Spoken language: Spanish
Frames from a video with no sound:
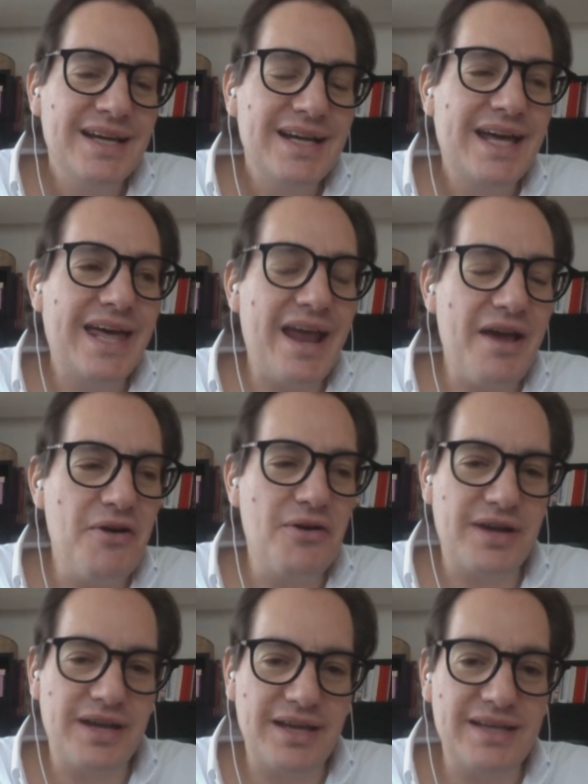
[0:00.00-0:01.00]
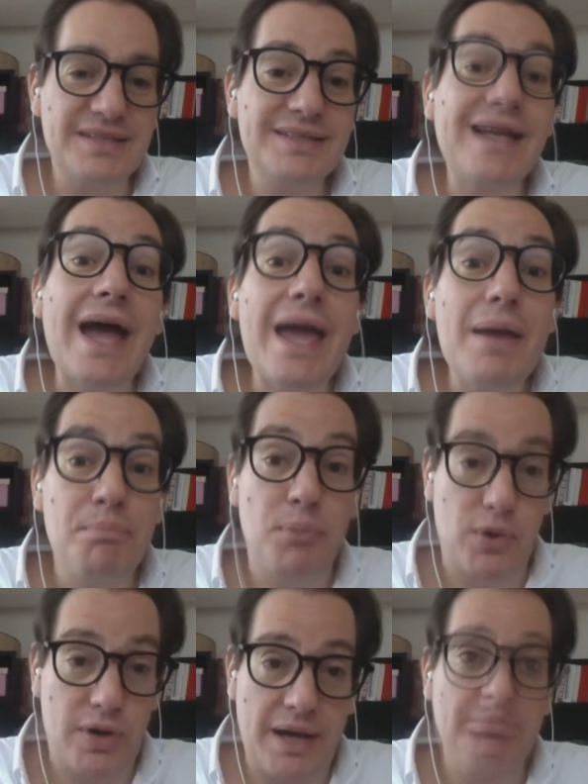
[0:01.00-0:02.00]
Creo que esta
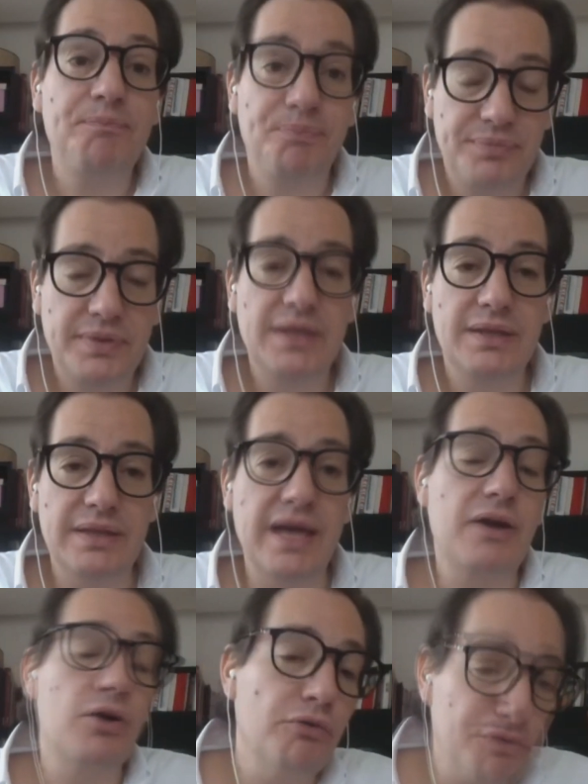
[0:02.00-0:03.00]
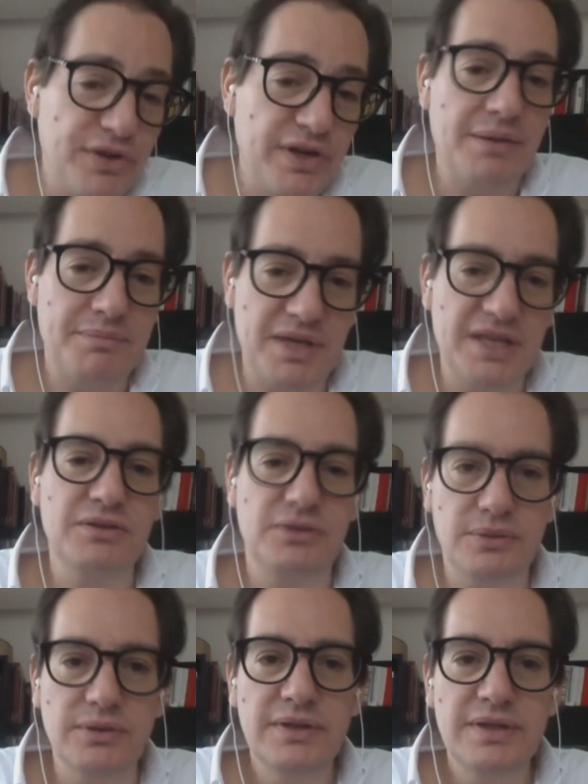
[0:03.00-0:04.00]
época de
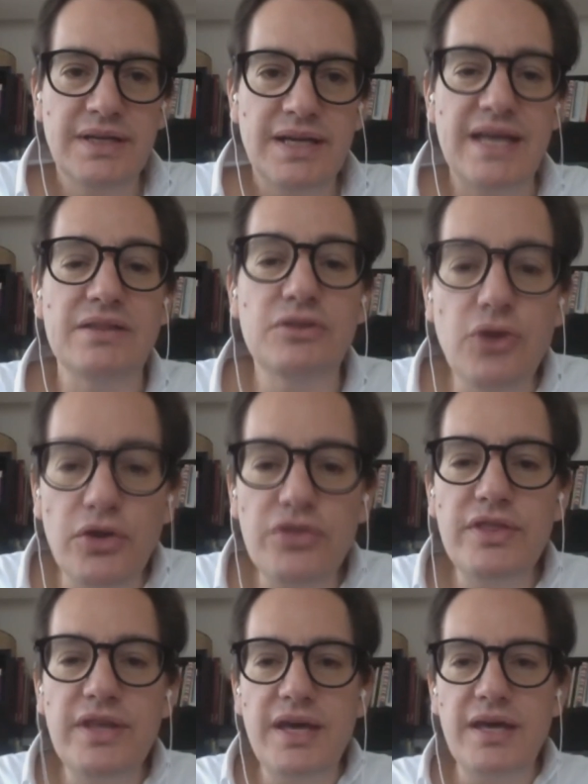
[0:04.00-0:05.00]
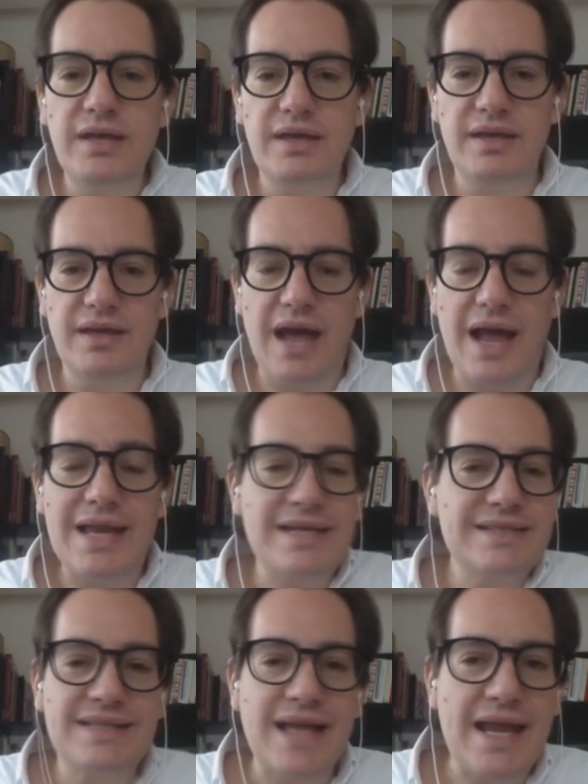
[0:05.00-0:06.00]
confinamiento, en donde al
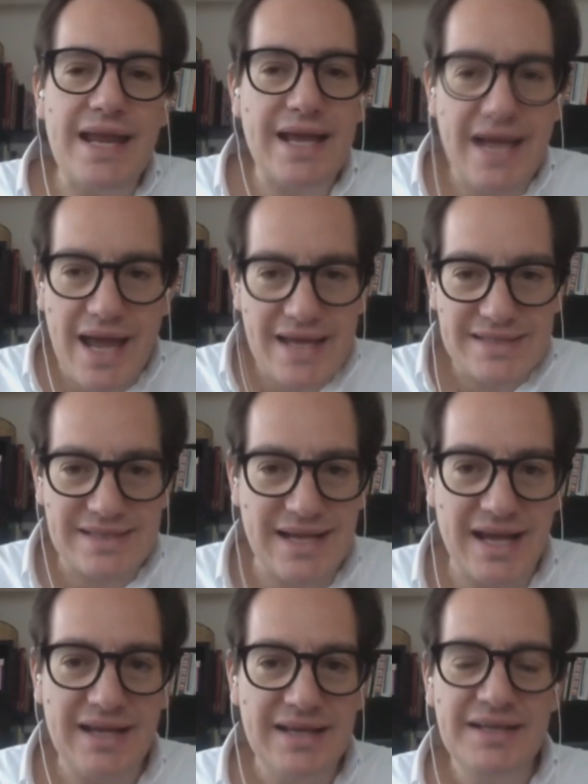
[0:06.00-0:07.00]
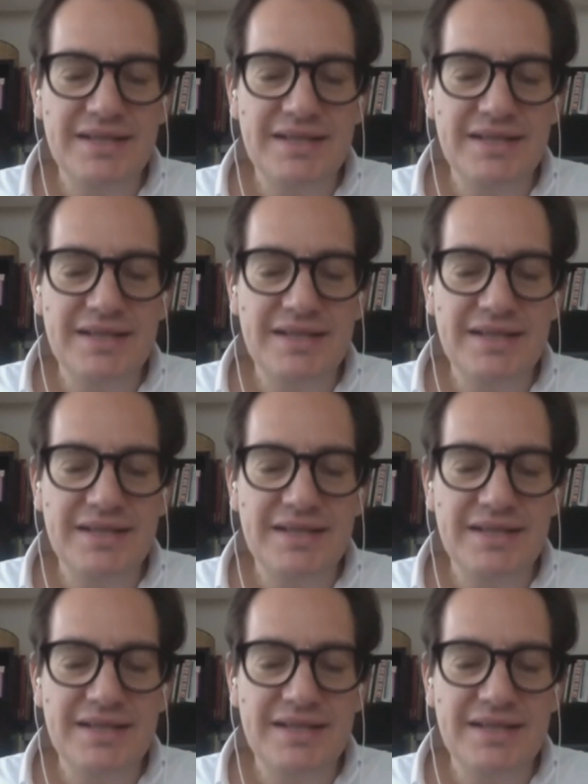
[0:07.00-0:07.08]
estar en casa,